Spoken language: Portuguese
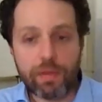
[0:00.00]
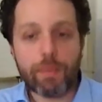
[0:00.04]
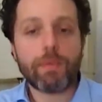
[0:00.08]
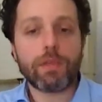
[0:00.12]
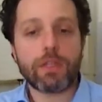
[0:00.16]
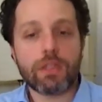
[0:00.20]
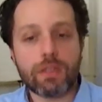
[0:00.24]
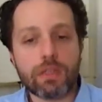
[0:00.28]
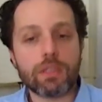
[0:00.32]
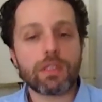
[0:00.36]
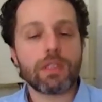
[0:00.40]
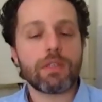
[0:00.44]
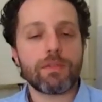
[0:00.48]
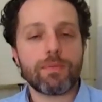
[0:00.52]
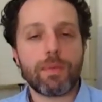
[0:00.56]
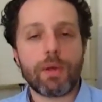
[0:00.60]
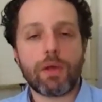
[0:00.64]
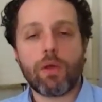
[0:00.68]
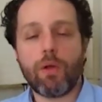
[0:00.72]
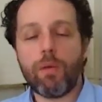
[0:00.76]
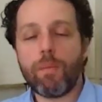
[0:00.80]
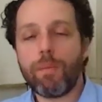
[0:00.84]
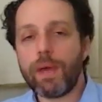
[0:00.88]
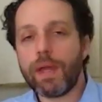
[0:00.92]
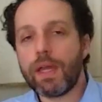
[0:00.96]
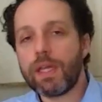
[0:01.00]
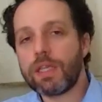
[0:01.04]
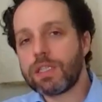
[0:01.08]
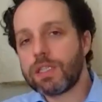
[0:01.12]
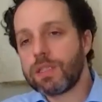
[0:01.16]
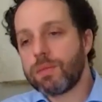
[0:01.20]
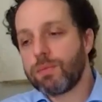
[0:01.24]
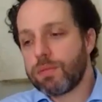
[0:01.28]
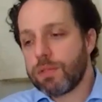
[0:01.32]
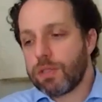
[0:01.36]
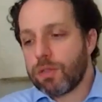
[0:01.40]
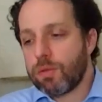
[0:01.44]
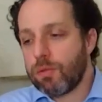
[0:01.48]
E a gente vai pedindo exames para
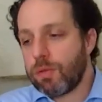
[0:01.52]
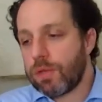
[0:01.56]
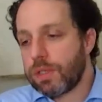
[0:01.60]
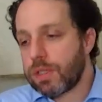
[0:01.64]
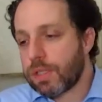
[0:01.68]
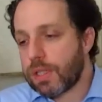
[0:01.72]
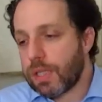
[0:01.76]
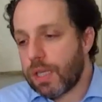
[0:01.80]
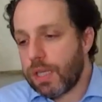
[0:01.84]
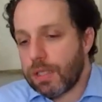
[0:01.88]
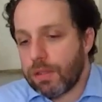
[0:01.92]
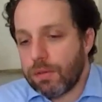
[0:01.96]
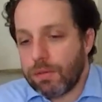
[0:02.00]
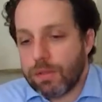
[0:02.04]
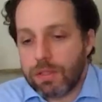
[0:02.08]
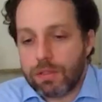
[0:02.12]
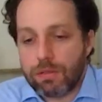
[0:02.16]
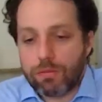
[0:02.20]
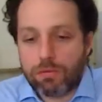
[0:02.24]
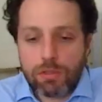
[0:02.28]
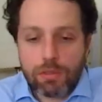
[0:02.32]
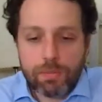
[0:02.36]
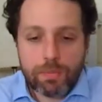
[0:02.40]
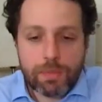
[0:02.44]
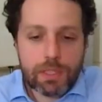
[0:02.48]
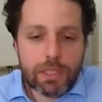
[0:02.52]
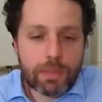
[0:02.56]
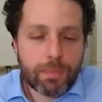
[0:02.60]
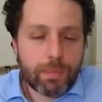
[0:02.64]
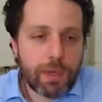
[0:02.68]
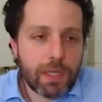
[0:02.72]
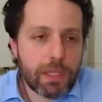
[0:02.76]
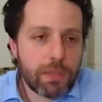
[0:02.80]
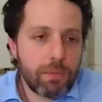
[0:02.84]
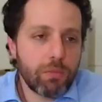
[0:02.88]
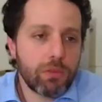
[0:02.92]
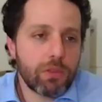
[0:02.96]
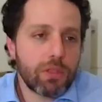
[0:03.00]
acompanhar esse tipo de coisa, tá? Então esses são os
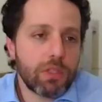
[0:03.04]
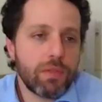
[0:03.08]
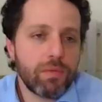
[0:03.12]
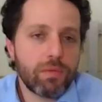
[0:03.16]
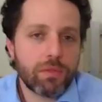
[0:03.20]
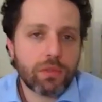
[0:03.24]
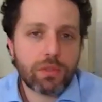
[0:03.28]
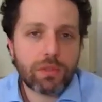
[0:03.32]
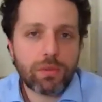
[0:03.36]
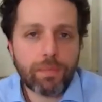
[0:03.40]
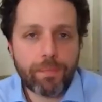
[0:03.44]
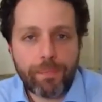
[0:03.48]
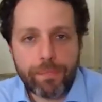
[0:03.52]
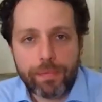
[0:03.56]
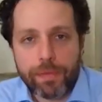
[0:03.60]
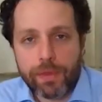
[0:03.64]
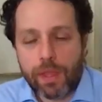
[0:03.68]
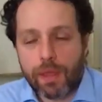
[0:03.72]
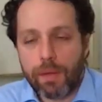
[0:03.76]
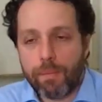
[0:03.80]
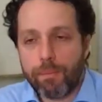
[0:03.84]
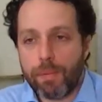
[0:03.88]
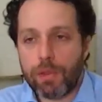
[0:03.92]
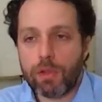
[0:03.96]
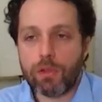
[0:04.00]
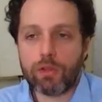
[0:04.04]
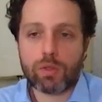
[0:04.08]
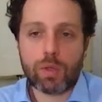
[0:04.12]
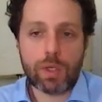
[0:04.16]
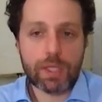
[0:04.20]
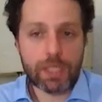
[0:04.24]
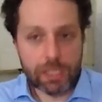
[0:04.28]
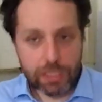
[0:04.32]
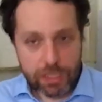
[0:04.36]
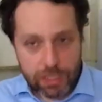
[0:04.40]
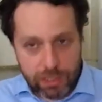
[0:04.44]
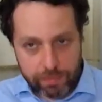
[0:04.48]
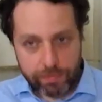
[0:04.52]
principais motivos
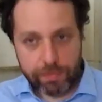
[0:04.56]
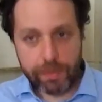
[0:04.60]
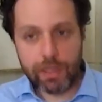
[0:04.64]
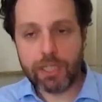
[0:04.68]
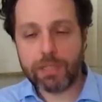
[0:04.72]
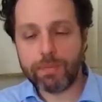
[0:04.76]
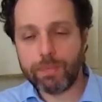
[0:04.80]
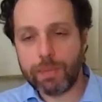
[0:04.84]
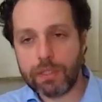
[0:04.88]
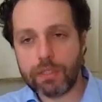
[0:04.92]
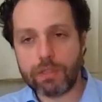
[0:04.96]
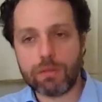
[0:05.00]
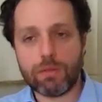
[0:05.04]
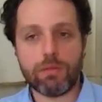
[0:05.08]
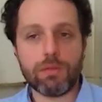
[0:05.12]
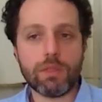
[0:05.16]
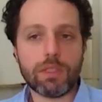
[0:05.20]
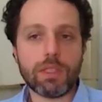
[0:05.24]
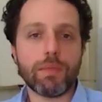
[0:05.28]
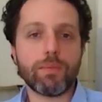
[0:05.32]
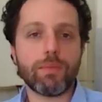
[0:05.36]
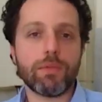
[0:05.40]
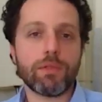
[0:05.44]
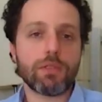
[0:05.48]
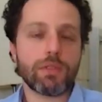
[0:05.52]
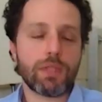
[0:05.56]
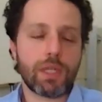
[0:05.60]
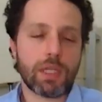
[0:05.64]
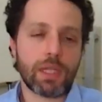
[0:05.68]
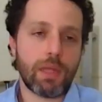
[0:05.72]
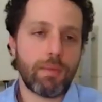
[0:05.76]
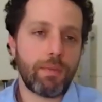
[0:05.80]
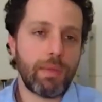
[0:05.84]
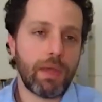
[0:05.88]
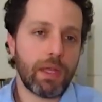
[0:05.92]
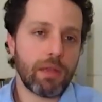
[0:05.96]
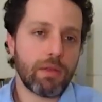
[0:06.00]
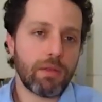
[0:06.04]
pelos quais a gente vê as pessoas
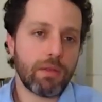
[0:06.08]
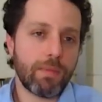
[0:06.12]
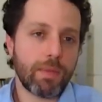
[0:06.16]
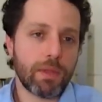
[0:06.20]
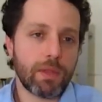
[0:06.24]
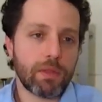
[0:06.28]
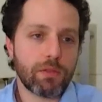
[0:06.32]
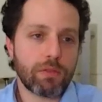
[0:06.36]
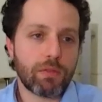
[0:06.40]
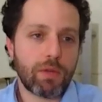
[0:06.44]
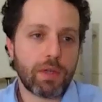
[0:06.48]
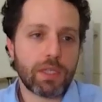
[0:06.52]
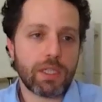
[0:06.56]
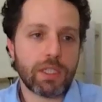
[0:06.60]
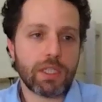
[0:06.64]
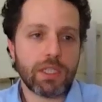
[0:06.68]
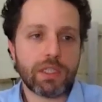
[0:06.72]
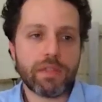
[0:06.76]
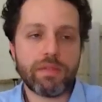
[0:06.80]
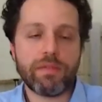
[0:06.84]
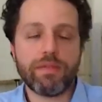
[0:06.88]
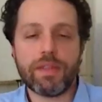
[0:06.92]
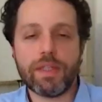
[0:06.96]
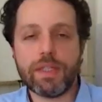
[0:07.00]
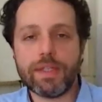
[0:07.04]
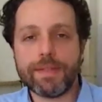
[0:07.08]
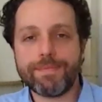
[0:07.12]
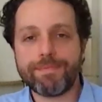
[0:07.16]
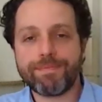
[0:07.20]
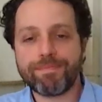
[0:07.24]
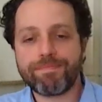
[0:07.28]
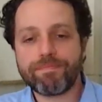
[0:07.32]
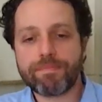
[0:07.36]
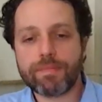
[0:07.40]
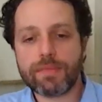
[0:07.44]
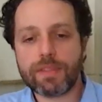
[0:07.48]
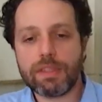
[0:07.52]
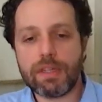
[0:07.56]
depois do tratamento e pelos quais a gente
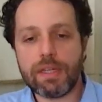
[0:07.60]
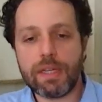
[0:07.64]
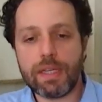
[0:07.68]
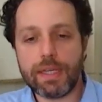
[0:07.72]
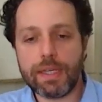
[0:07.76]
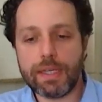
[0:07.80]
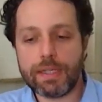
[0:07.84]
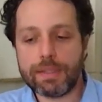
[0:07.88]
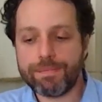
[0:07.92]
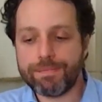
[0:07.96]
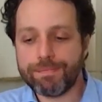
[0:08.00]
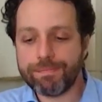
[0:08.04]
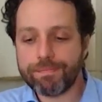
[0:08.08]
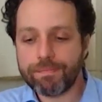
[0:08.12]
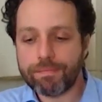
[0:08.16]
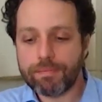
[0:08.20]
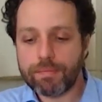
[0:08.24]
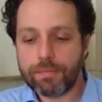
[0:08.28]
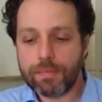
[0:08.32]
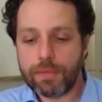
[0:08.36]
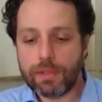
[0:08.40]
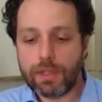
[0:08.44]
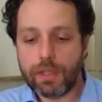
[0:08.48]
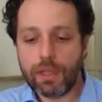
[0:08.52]
vê é,